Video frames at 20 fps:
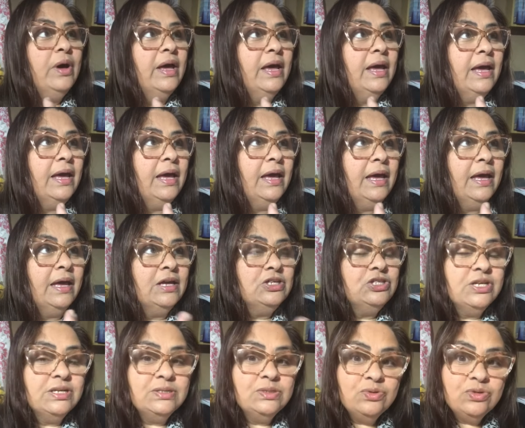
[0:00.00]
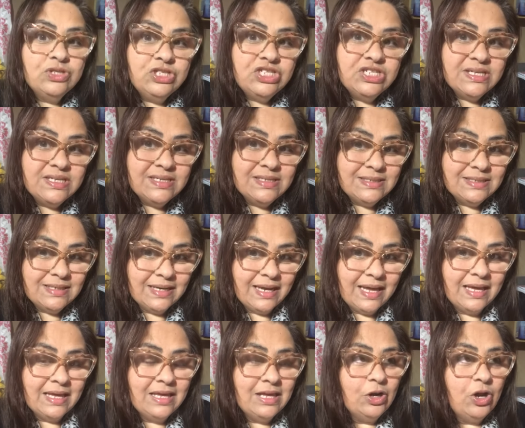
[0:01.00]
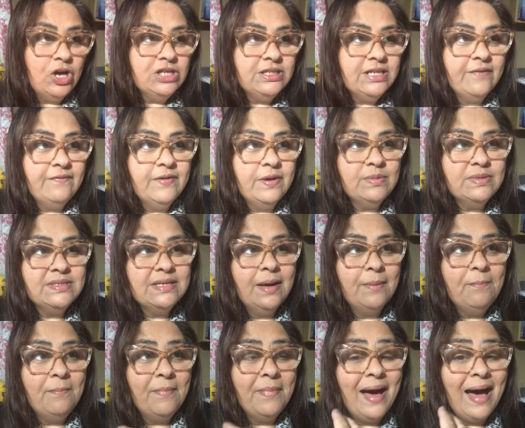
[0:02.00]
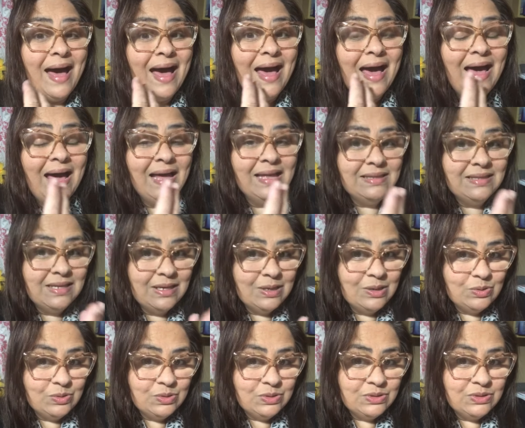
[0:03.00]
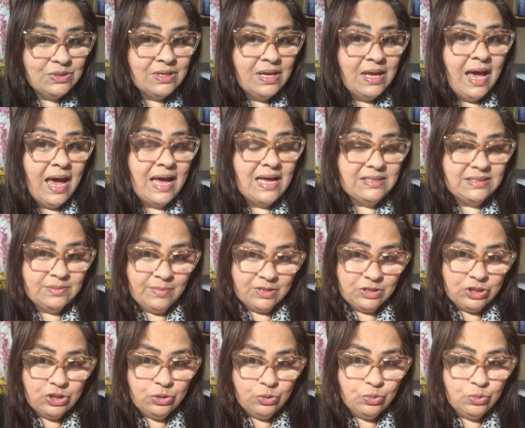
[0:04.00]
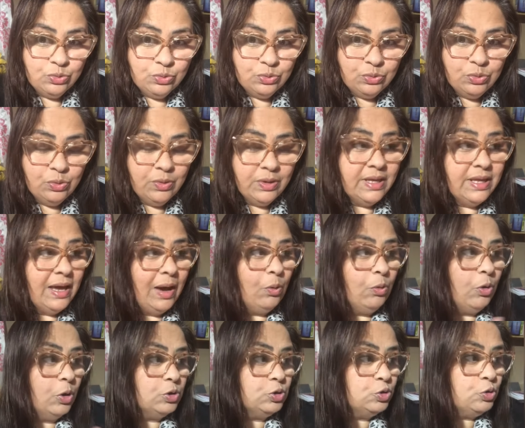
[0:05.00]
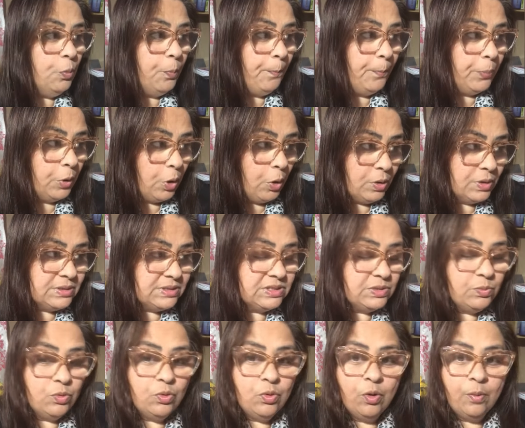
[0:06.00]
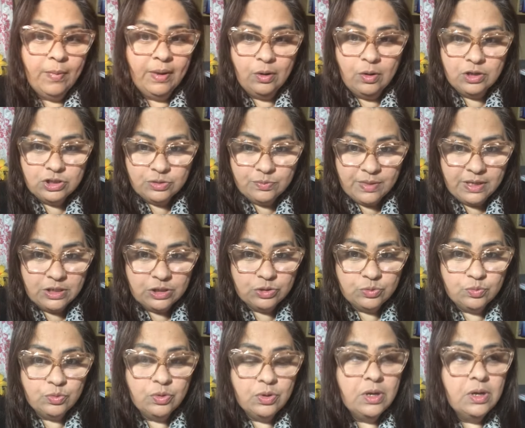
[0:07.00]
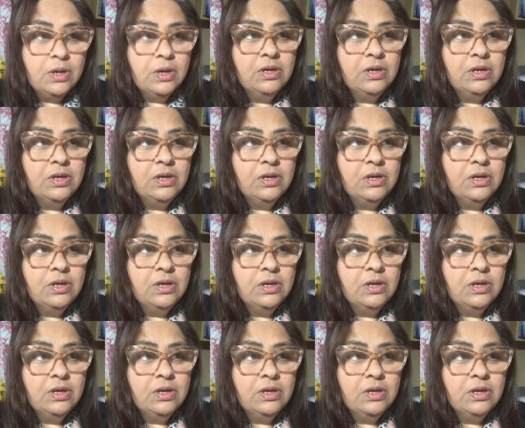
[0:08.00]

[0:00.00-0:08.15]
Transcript: É, Jesus disse né, que nós devemos amar a Deus acima de tudo e ao nosso próximo como a nós mesmos.